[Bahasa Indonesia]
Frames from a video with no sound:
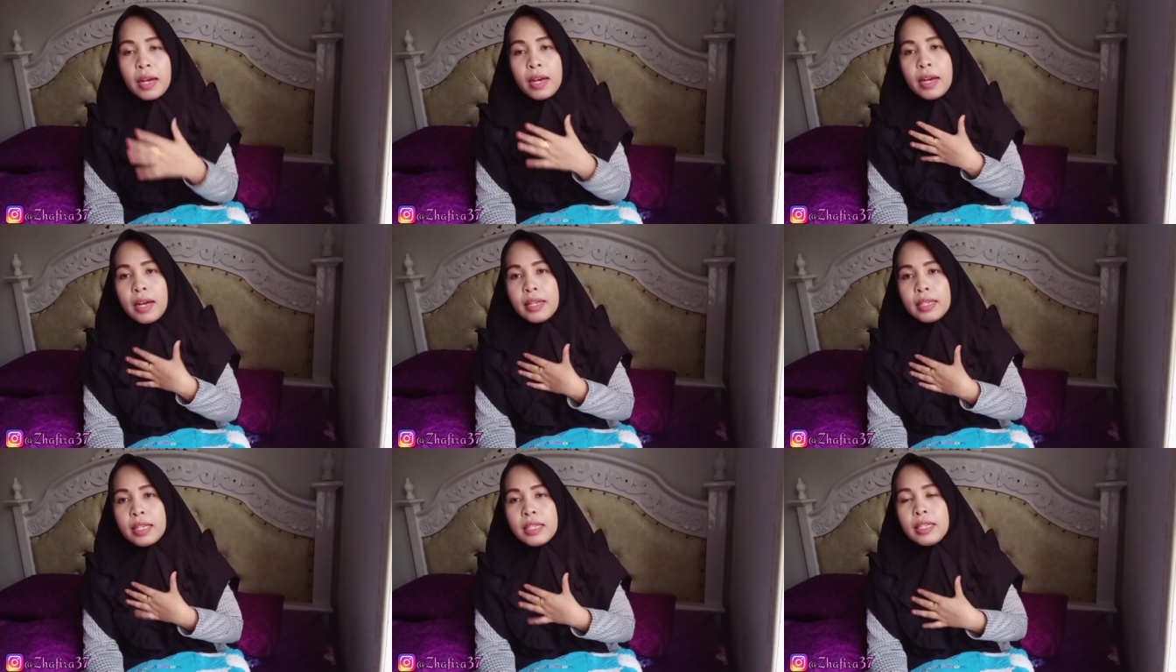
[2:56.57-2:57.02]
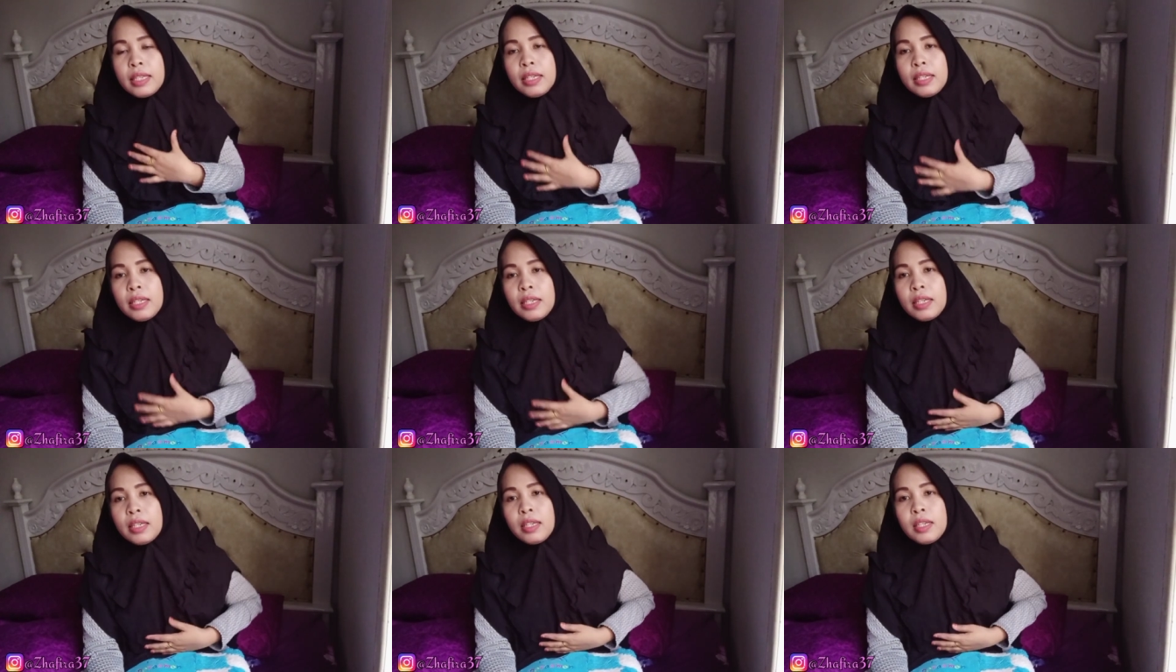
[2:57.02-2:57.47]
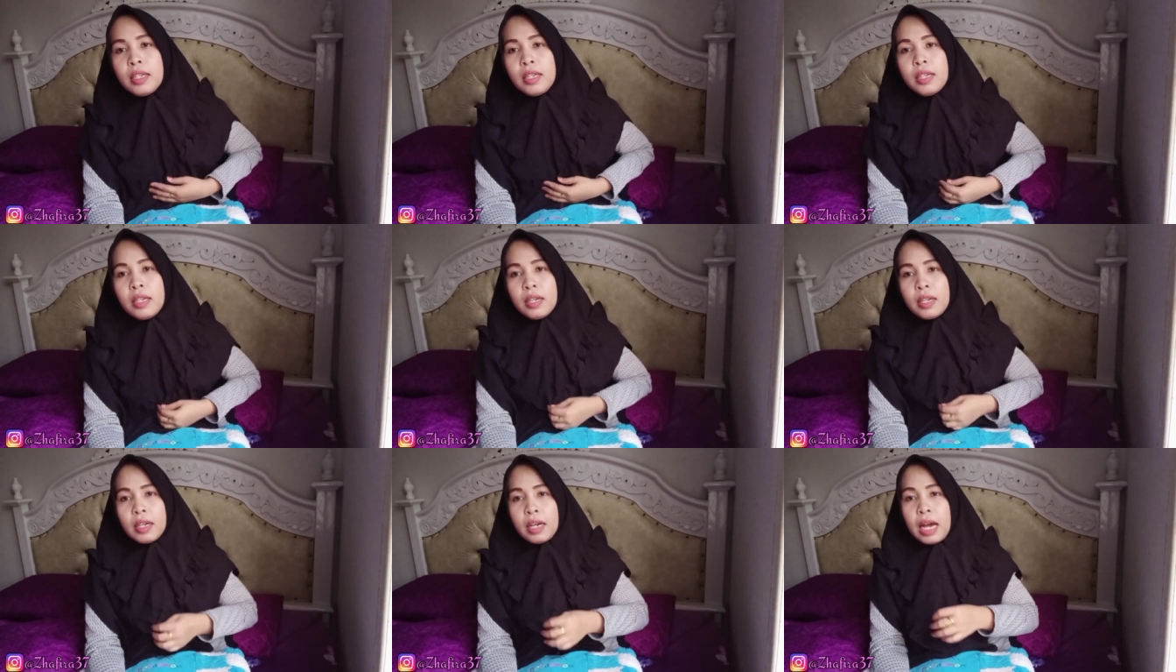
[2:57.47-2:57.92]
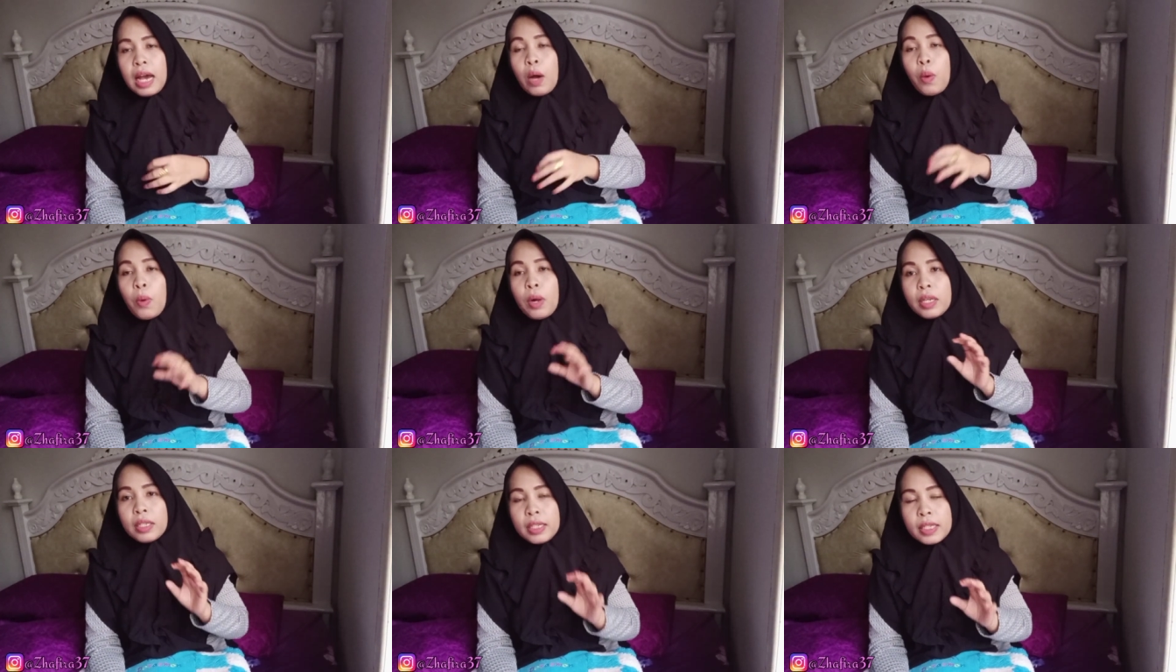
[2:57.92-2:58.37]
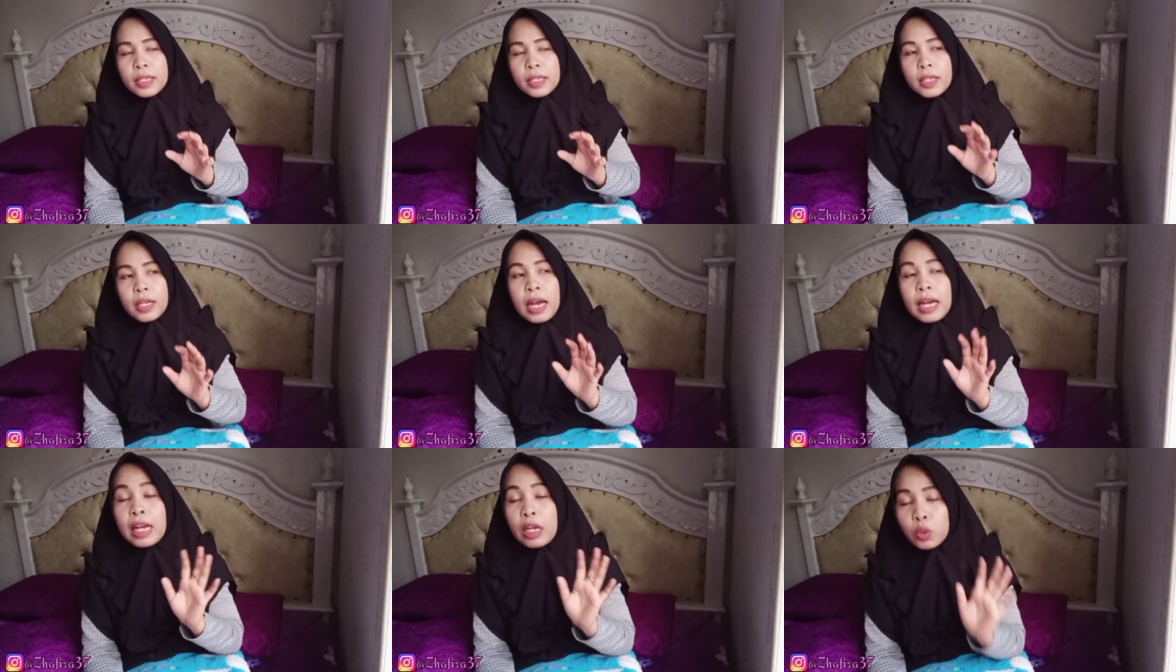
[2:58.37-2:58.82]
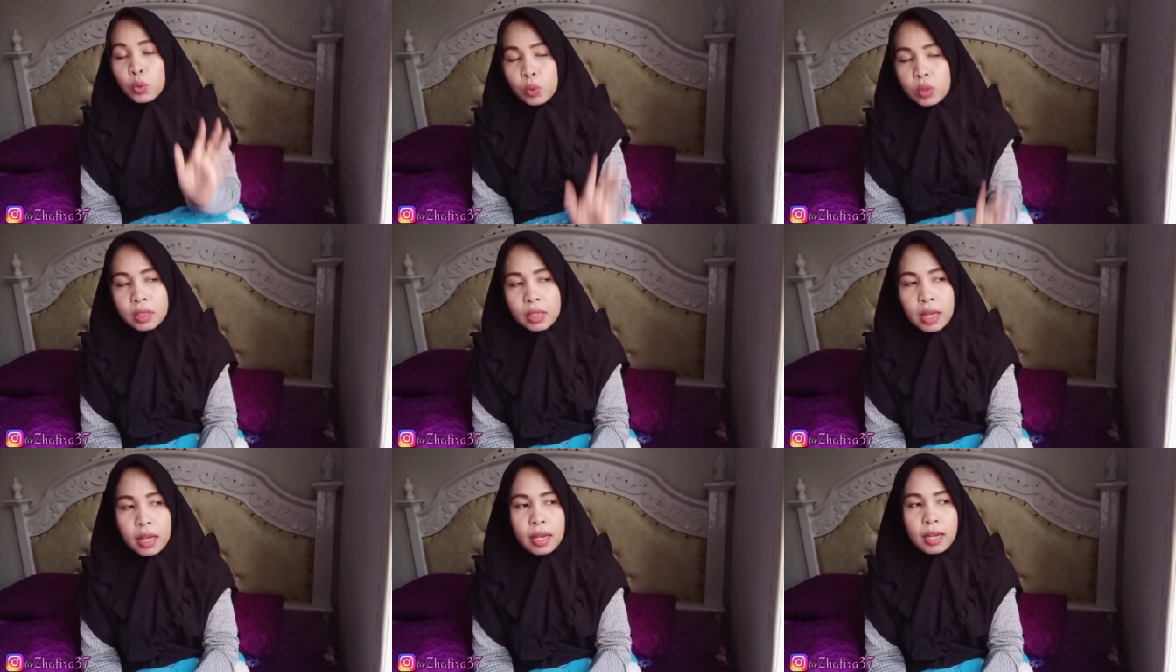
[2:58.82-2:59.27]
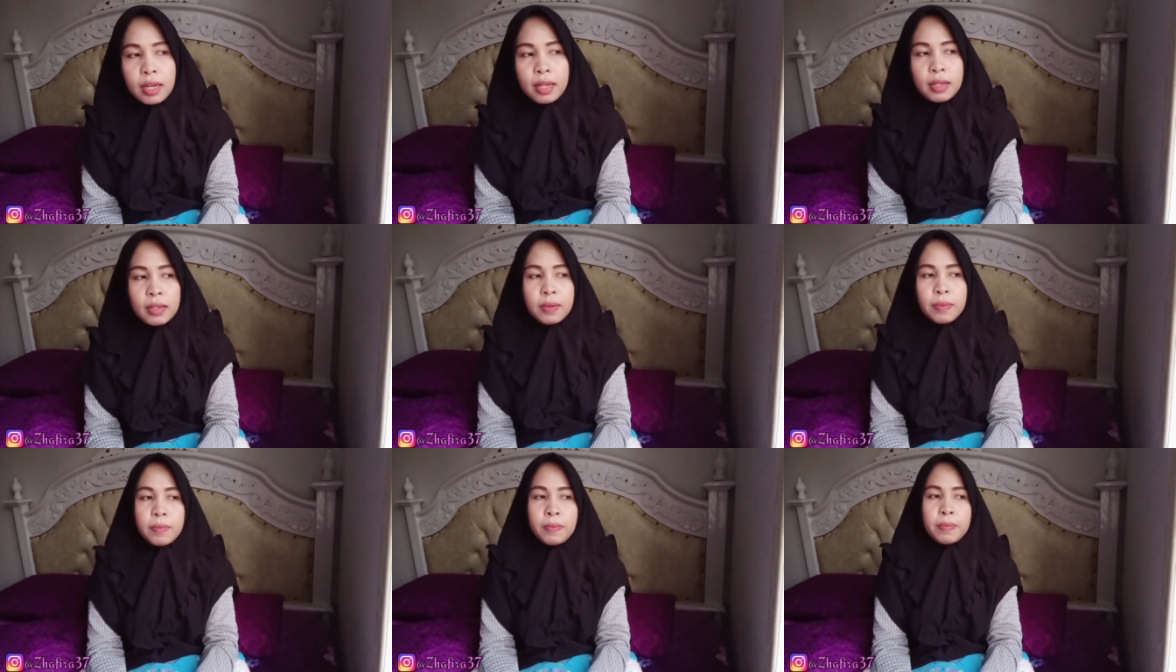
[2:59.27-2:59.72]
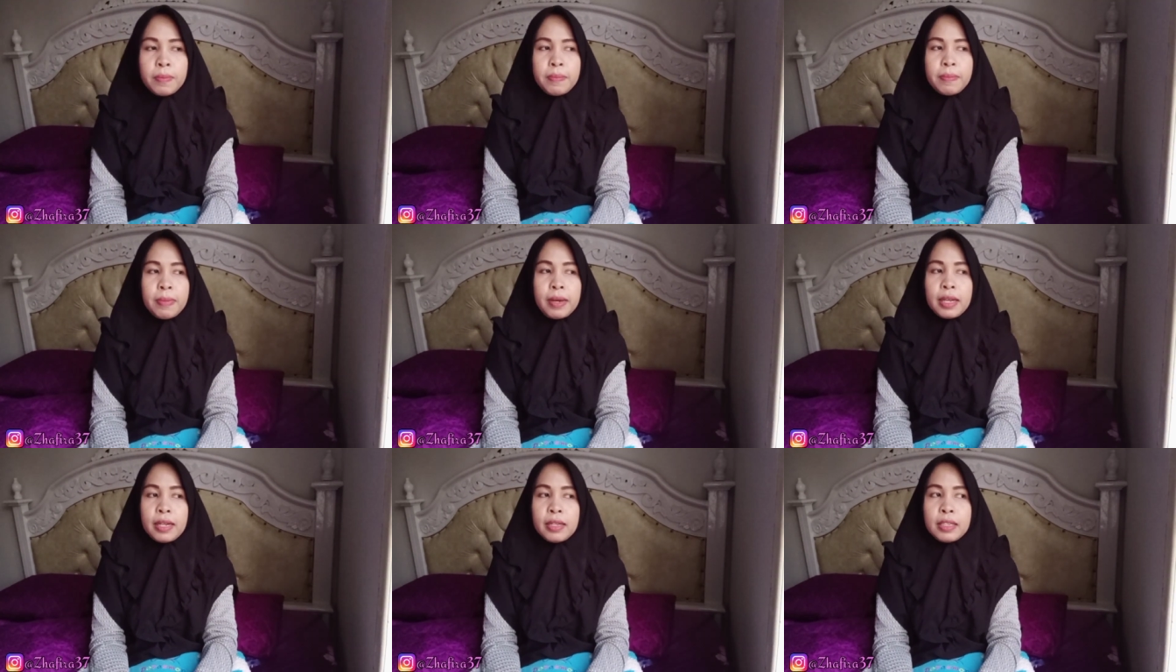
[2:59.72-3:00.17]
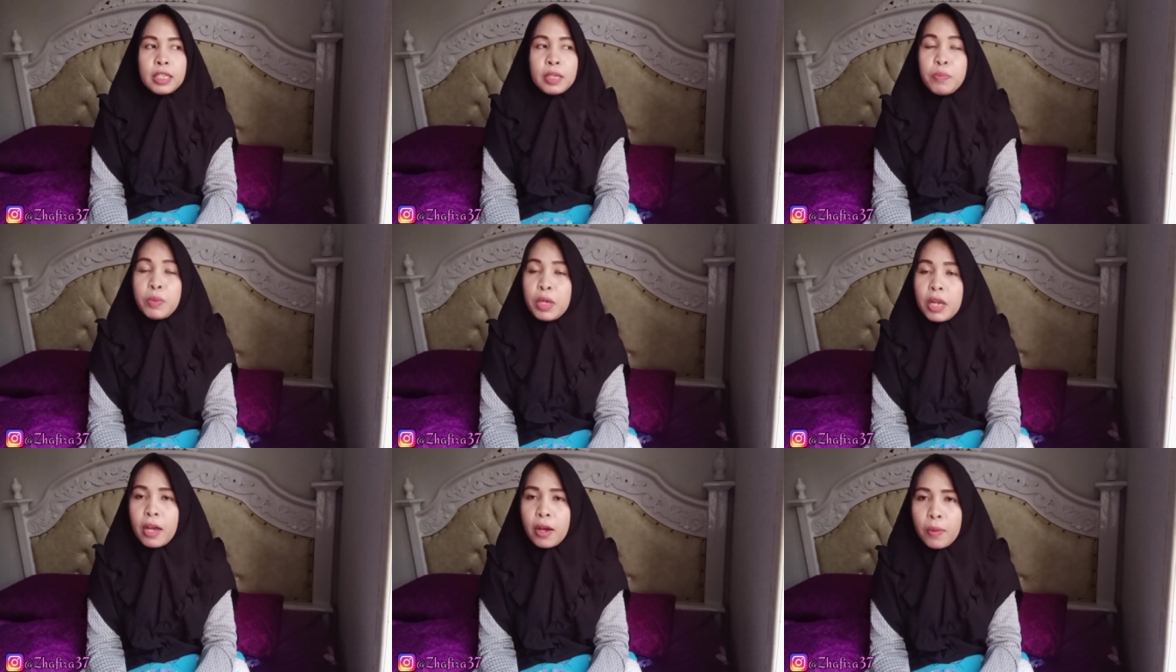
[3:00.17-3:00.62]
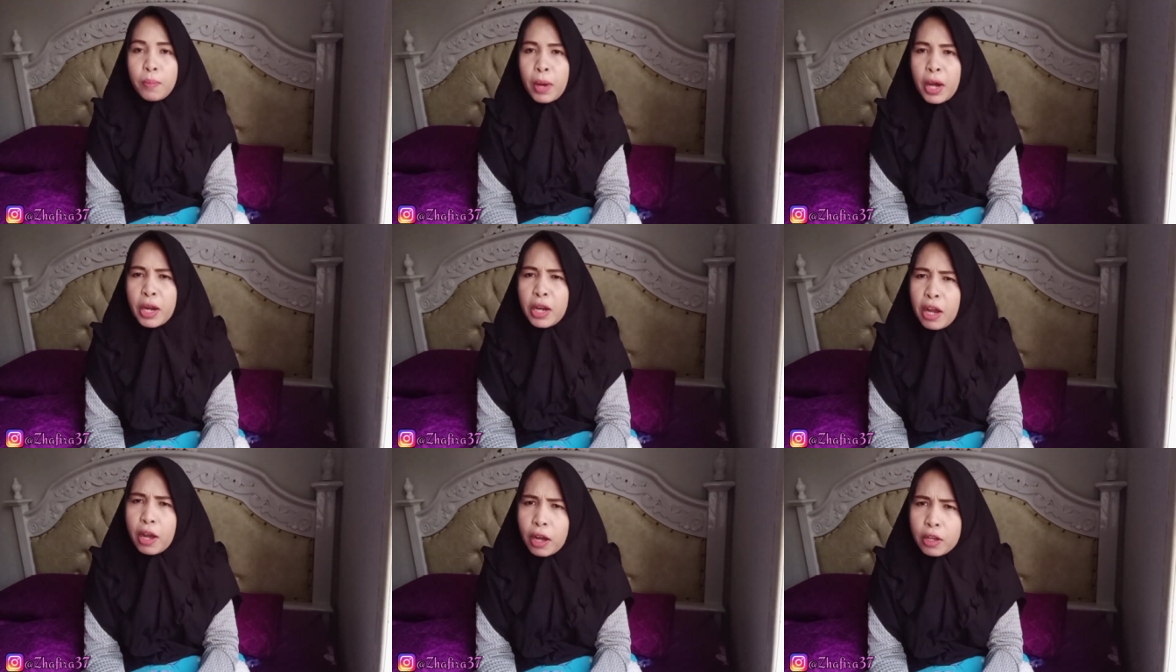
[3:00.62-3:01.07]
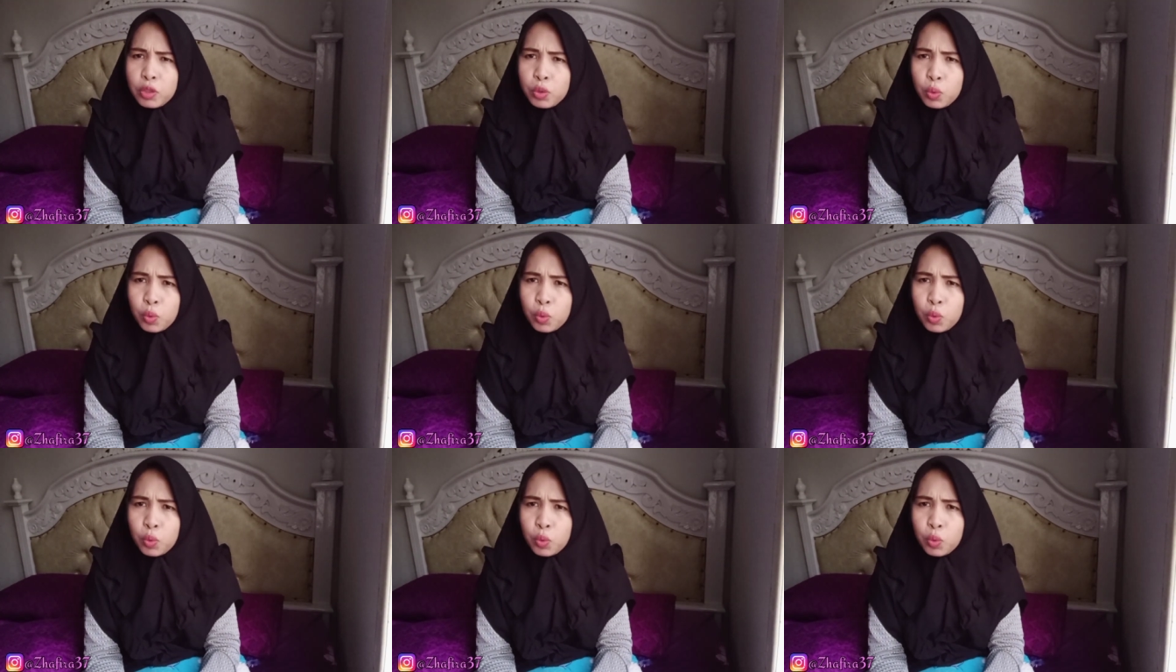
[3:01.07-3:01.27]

nah jadi nah, awalnya agak susah Pak ah, dia bilang mana kan